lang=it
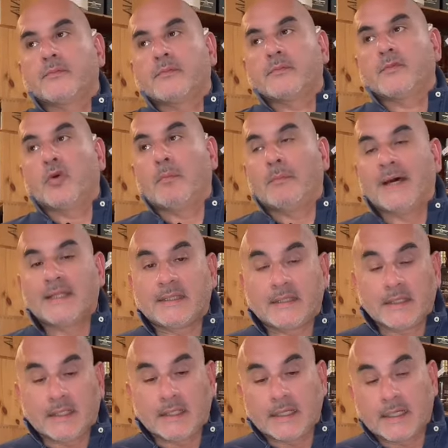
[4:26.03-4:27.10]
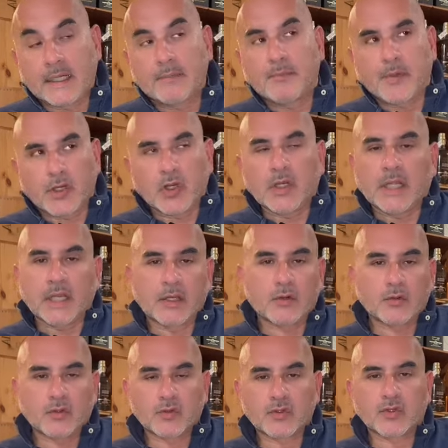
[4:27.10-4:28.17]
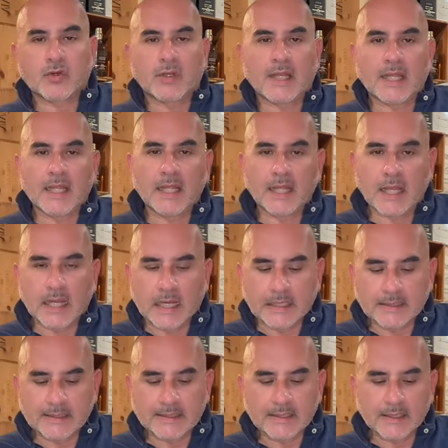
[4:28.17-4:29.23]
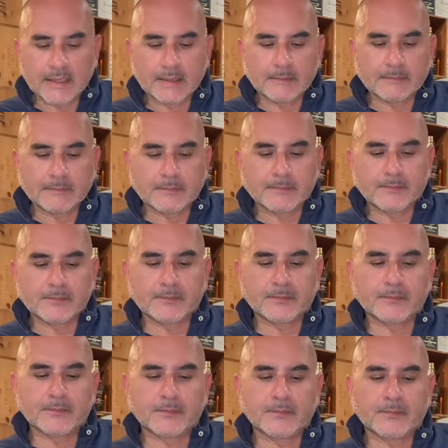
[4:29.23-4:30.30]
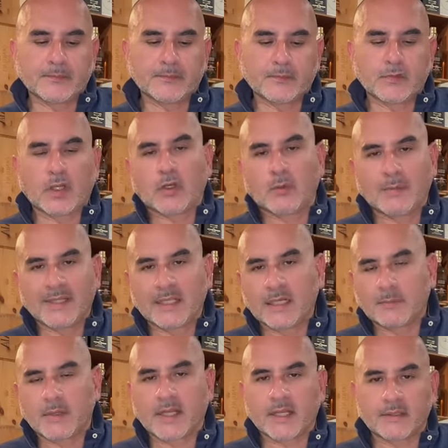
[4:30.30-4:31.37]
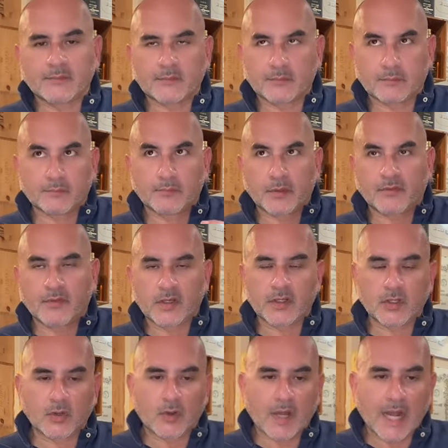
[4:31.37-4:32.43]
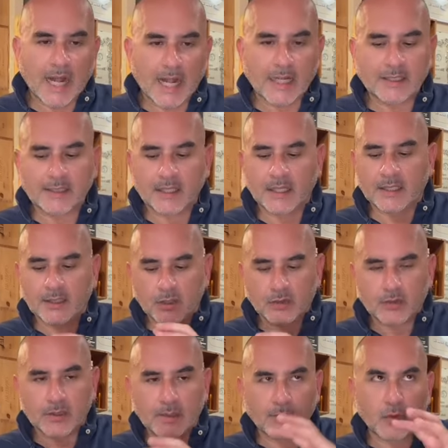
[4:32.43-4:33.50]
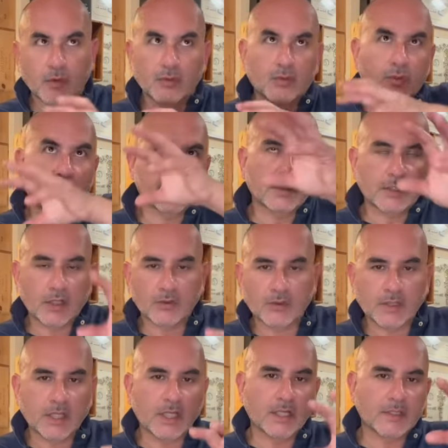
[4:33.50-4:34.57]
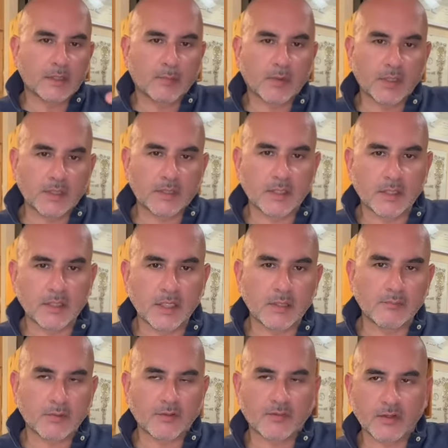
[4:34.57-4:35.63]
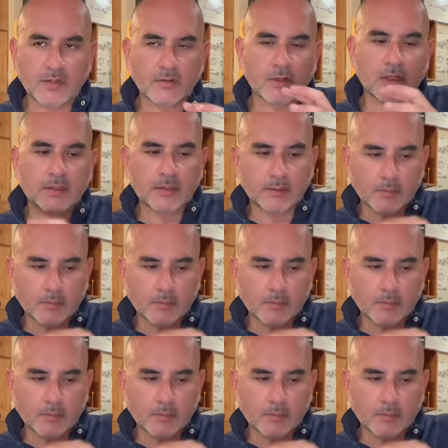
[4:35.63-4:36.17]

non m'attira, però ne riconosco l'eleganza Mhmm, cioè non mi attira perché preferisco altri, nello, nel mondo dello stile giapponese del jean, preferisco altre